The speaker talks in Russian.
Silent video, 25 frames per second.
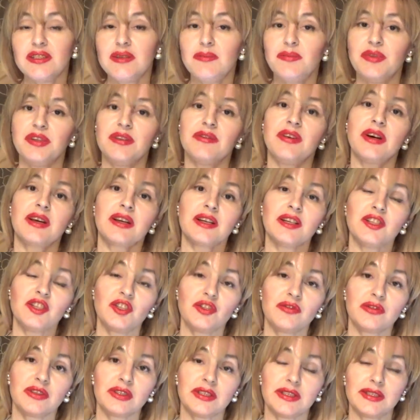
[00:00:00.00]
не
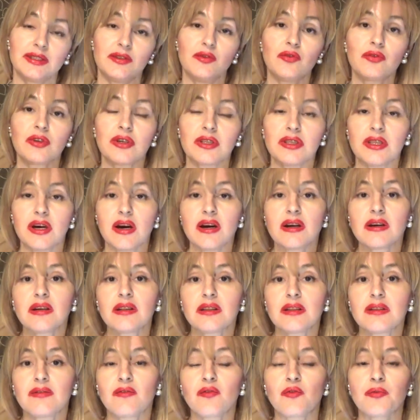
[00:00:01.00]
переворачивалась ног на
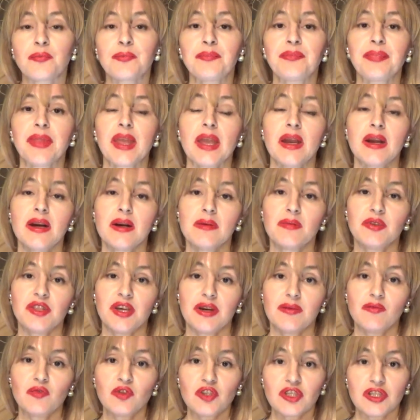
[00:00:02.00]
голову,
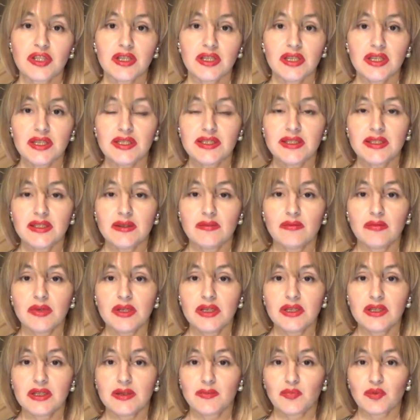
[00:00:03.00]
потому что если
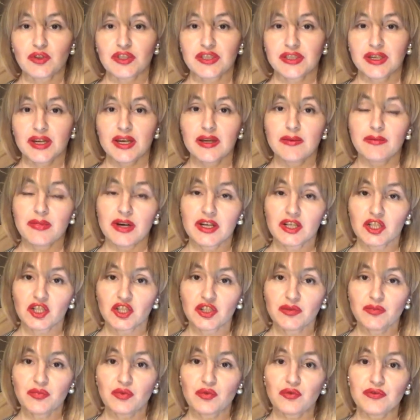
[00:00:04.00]
мы допускаем
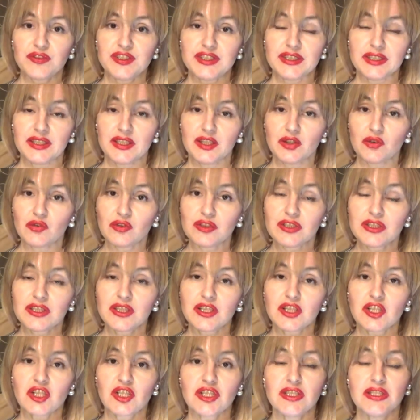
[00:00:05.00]
ошибку в
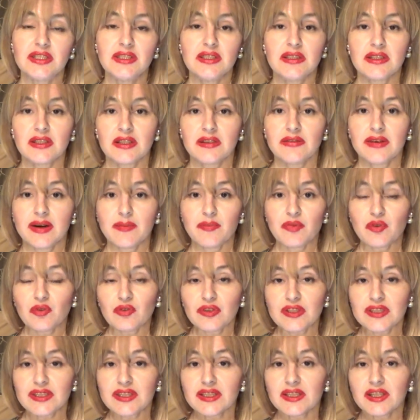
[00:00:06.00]
серьезных жизненных
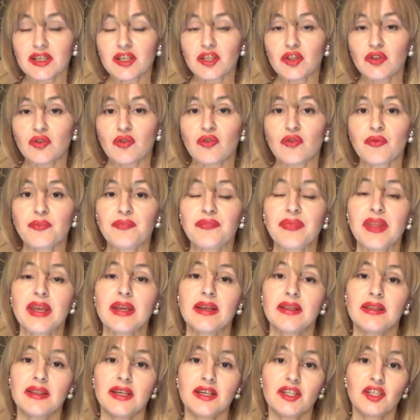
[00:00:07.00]
вопросах, то
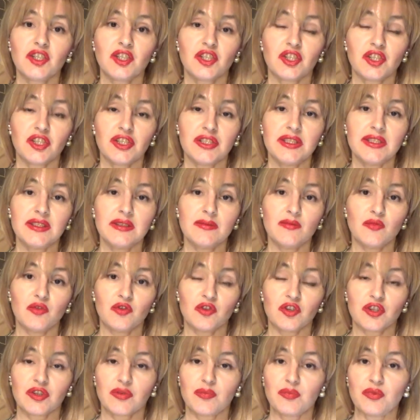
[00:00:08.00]
наша жизнь
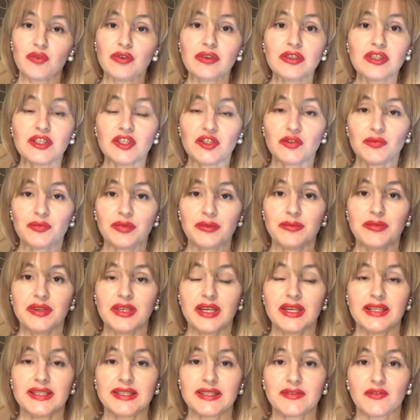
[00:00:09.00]
может полностью
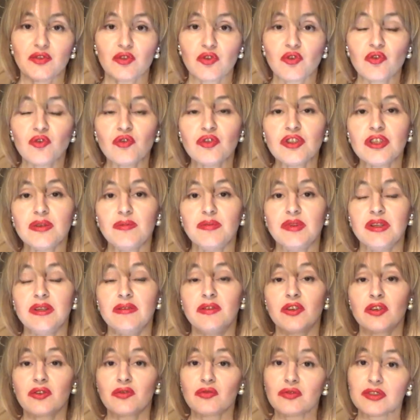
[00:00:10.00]
поменять свой ход и
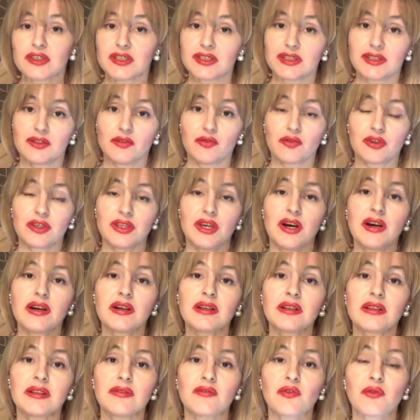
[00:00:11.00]
перевернуться с ног на
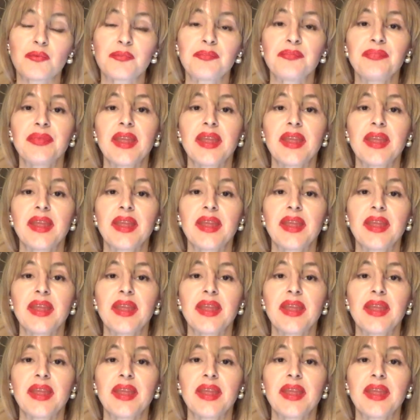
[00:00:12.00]
голову.